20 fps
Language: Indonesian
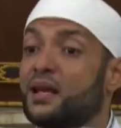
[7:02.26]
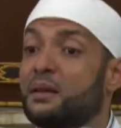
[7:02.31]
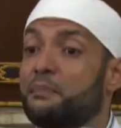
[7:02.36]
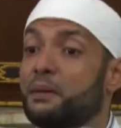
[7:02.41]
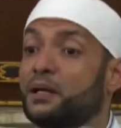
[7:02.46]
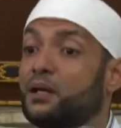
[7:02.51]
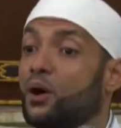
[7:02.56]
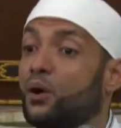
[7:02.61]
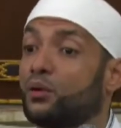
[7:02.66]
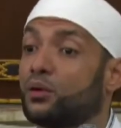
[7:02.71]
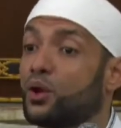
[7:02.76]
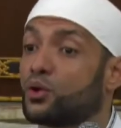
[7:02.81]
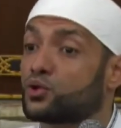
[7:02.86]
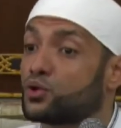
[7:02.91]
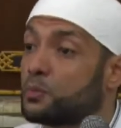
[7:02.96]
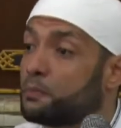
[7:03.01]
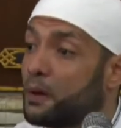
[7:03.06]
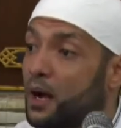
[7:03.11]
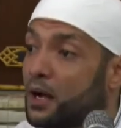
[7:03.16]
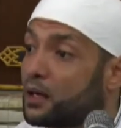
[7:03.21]
daripada Allah
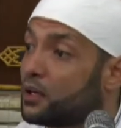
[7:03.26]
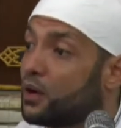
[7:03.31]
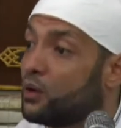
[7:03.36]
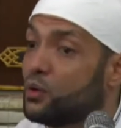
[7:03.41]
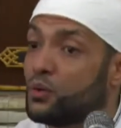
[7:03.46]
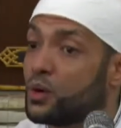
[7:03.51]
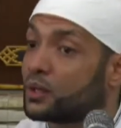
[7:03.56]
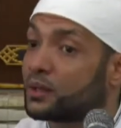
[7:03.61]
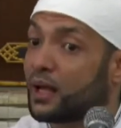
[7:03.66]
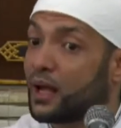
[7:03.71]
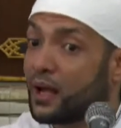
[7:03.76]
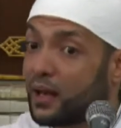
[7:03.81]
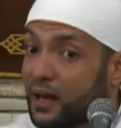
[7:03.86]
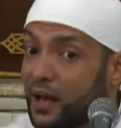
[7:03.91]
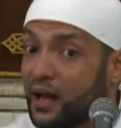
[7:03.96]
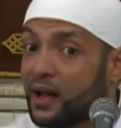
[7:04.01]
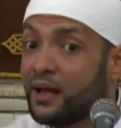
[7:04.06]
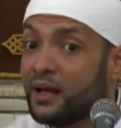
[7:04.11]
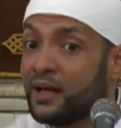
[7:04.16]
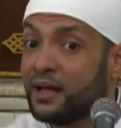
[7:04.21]
subhanahu wa
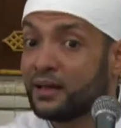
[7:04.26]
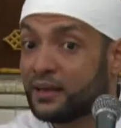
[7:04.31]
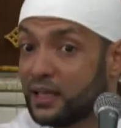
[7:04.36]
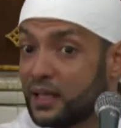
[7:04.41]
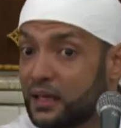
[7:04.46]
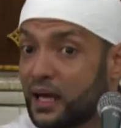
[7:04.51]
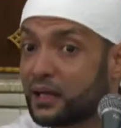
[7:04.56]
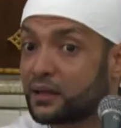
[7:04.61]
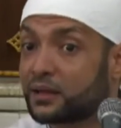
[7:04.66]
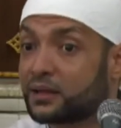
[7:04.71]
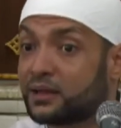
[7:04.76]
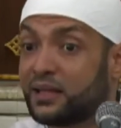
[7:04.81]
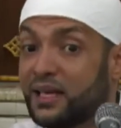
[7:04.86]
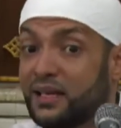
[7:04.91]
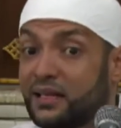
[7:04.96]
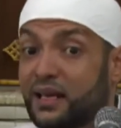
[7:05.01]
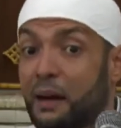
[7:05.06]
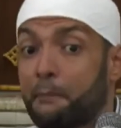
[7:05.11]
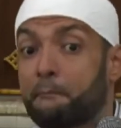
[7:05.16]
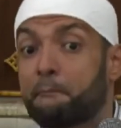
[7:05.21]
ta'ala tidak
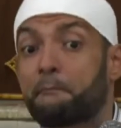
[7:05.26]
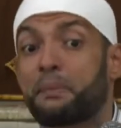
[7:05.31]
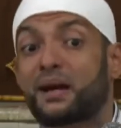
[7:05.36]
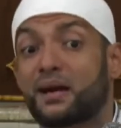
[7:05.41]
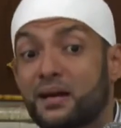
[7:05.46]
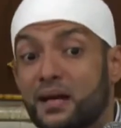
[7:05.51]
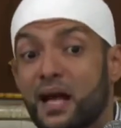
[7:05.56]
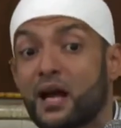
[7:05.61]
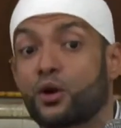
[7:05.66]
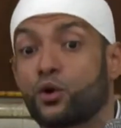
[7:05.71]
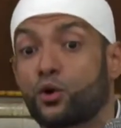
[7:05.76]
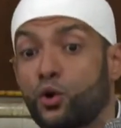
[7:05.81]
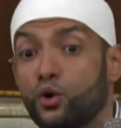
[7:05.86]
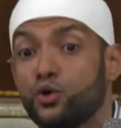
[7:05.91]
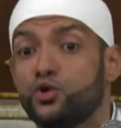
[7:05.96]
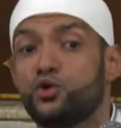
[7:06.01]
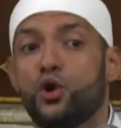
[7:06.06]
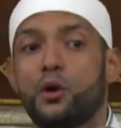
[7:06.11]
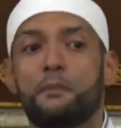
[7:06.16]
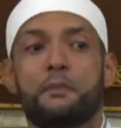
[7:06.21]
tidak pernah
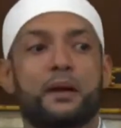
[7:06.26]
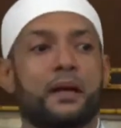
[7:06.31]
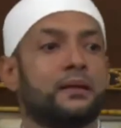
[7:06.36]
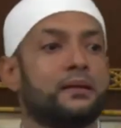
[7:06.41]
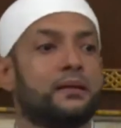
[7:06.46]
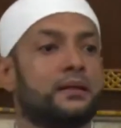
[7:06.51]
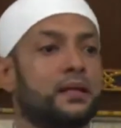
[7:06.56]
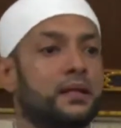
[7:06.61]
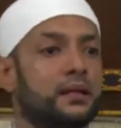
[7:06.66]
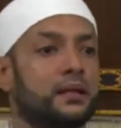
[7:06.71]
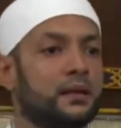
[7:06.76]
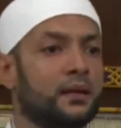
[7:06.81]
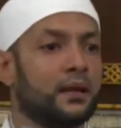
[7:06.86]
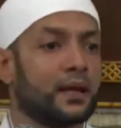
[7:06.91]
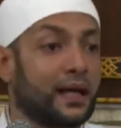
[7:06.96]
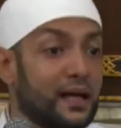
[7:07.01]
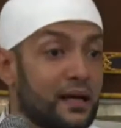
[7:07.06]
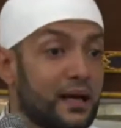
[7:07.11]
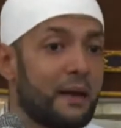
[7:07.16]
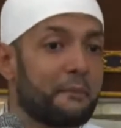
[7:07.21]
kunjung
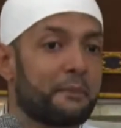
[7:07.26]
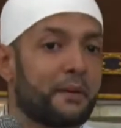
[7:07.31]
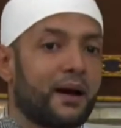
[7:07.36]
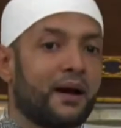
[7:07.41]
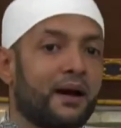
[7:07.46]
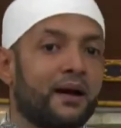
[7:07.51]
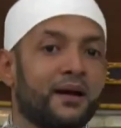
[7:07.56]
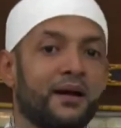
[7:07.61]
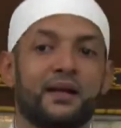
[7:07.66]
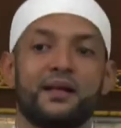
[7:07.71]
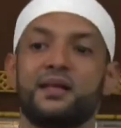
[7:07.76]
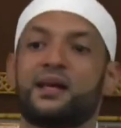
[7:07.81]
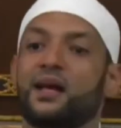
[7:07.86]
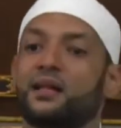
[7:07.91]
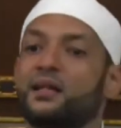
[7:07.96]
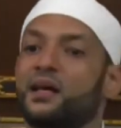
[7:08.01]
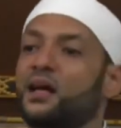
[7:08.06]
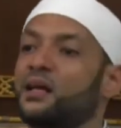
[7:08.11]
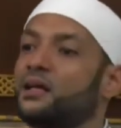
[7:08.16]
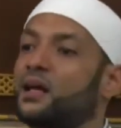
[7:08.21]
berhenti. Kenapa?
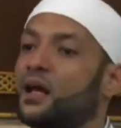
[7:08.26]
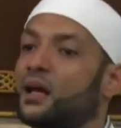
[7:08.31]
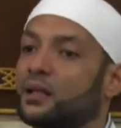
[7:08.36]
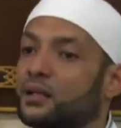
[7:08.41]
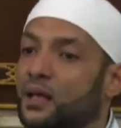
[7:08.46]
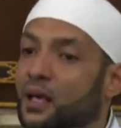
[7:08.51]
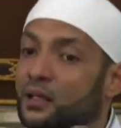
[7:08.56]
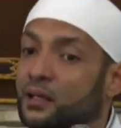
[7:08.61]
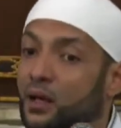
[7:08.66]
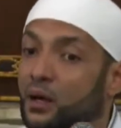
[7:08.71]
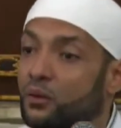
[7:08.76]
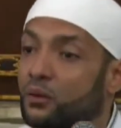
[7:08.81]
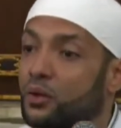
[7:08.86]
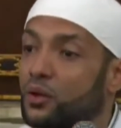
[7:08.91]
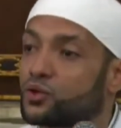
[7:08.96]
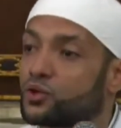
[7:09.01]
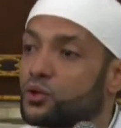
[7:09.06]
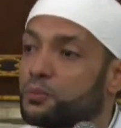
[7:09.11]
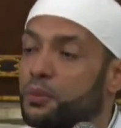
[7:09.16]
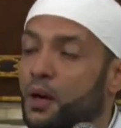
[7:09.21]
Dikatakan kata
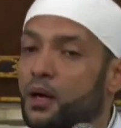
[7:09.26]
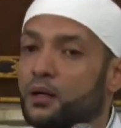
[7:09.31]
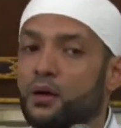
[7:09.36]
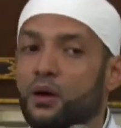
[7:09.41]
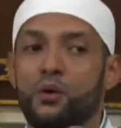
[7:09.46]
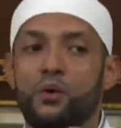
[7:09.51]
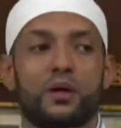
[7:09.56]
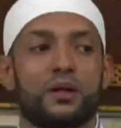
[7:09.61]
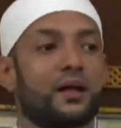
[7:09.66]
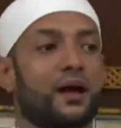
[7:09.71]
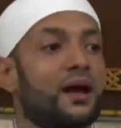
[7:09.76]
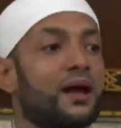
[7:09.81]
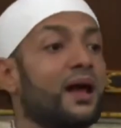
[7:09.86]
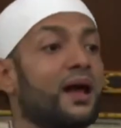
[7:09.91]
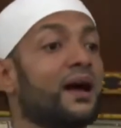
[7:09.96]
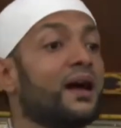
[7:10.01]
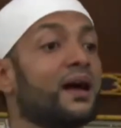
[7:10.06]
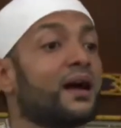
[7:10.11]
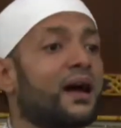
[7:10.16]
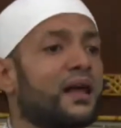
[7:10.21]
Allah subhanahu wa
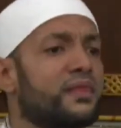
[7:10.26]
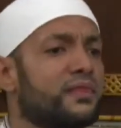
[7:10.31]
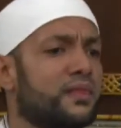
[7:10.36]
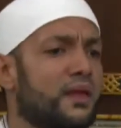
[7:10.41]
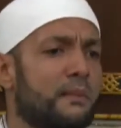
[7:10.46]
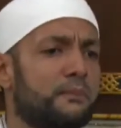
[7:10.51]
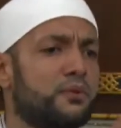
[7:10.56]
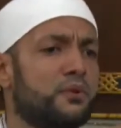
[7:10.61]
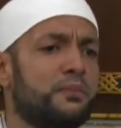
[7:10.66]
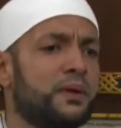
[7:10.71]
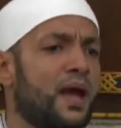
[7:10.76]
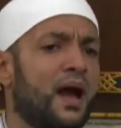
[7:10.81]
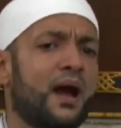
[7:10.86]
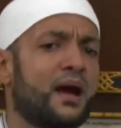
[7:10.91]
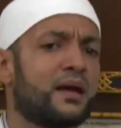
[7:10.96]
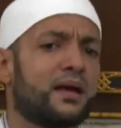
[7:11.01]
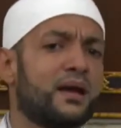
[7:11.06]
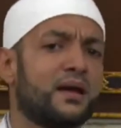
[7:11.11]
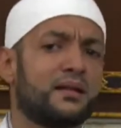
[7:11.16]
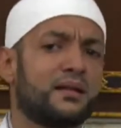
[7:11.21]
ta'ala, Kadzabu bi
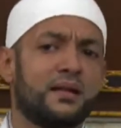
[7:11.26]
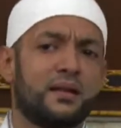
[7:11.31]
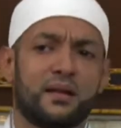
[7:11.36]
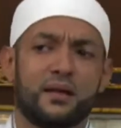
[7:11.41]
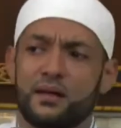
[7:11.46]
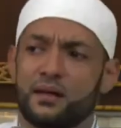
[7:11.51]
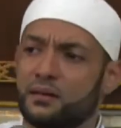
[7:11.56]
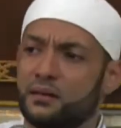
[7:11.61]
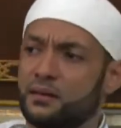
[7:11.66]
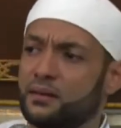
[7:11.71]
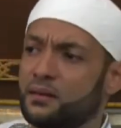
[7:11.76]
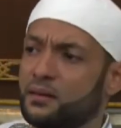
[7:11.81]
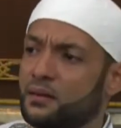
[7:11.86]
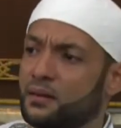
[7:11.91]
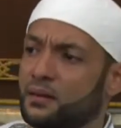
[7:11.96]
ayatina